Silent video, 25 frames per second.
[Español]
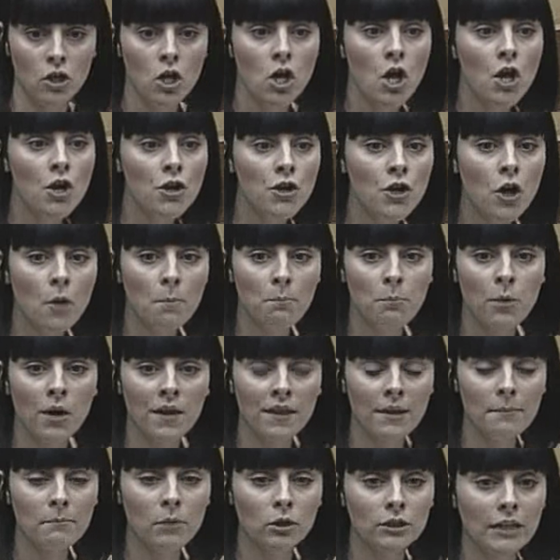No pueden
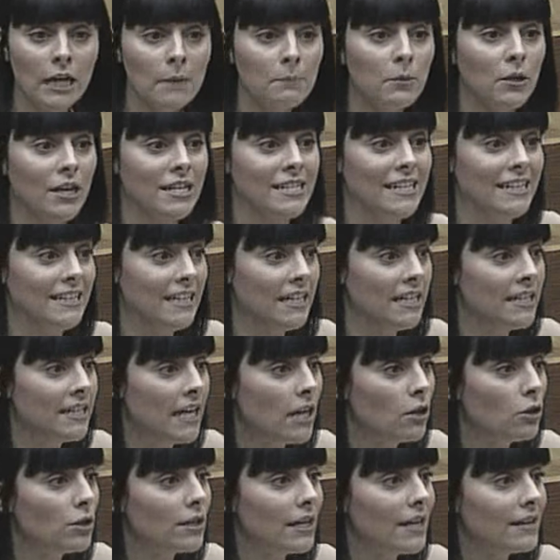votar porque se tienen que
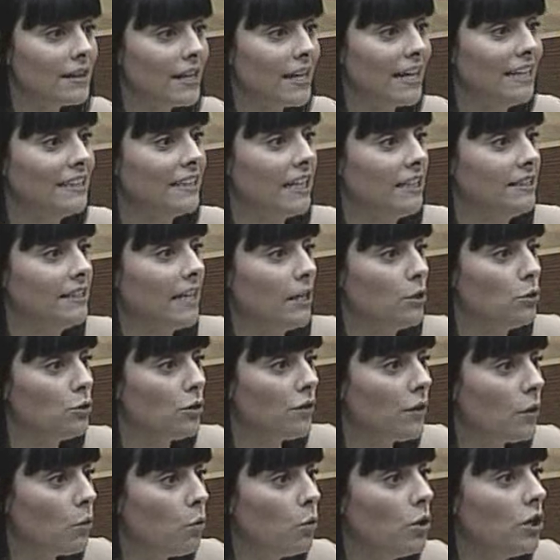acordar de que el 31 de
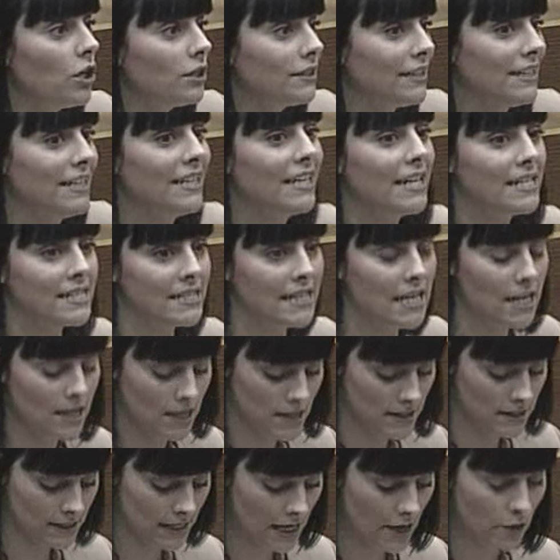julio tienen que estar
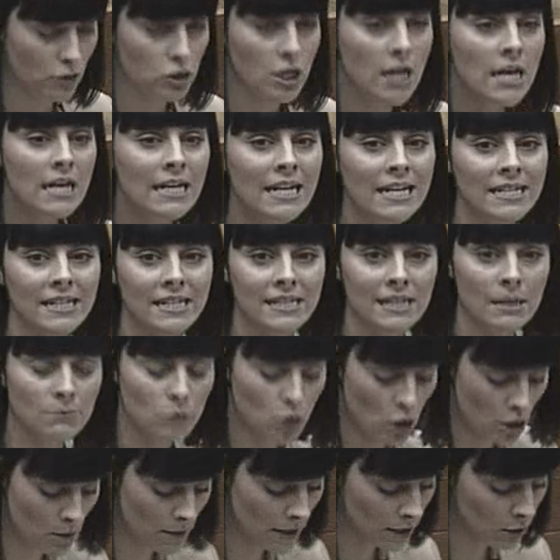censados. Les estamos
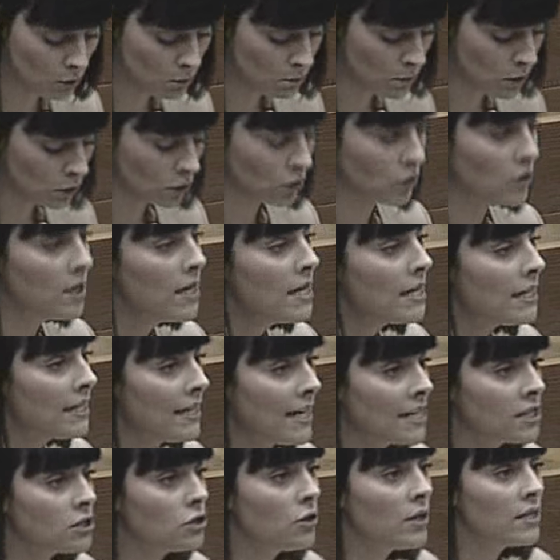robando un voto. Y
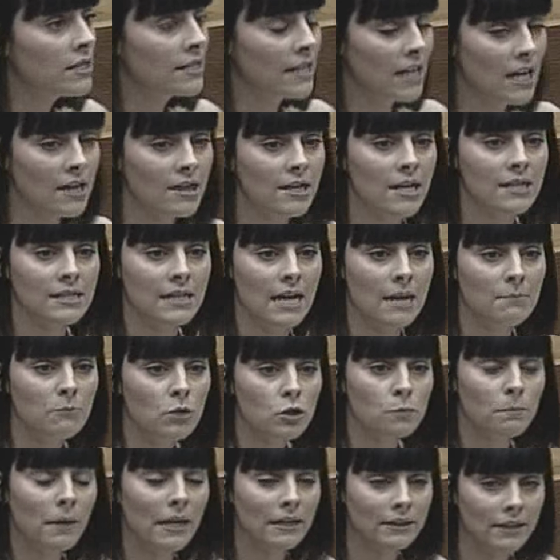esto es gracias a ambos
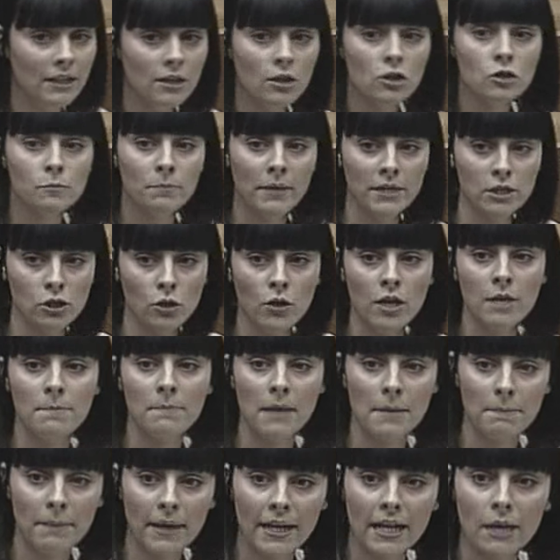partidos, PSOE y
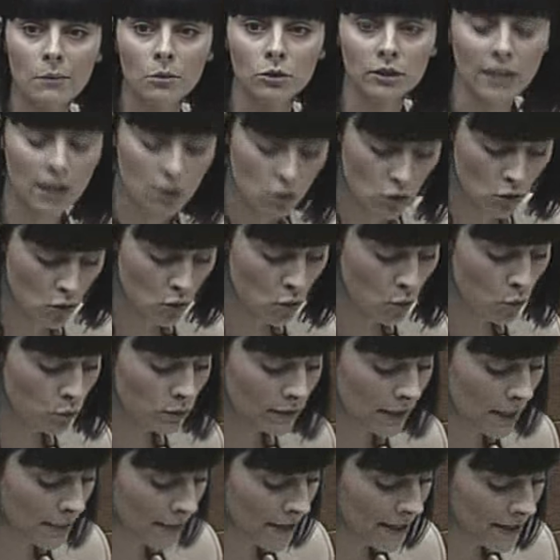PP, que votaron
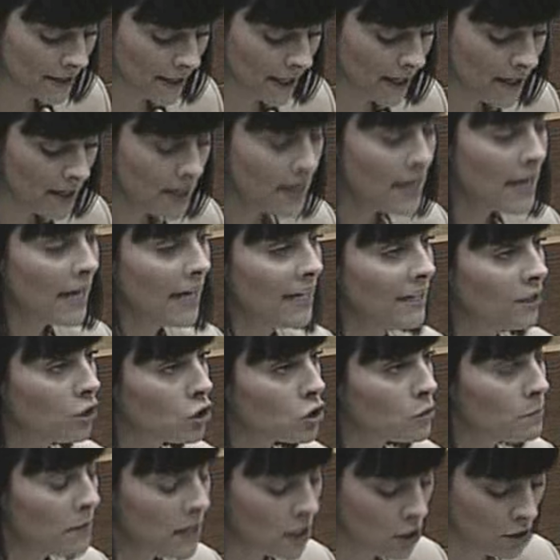conjuntamente en
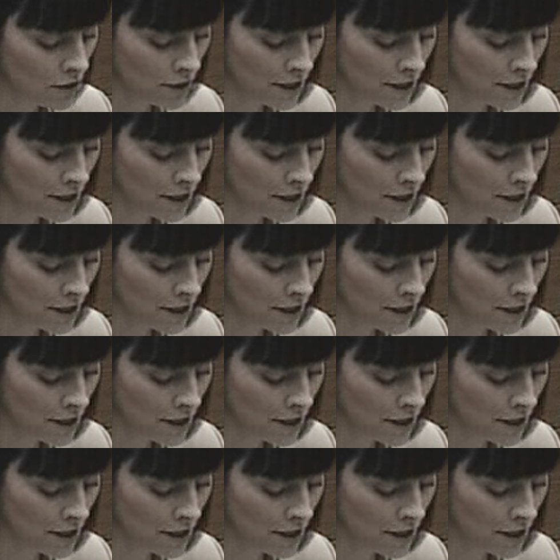2011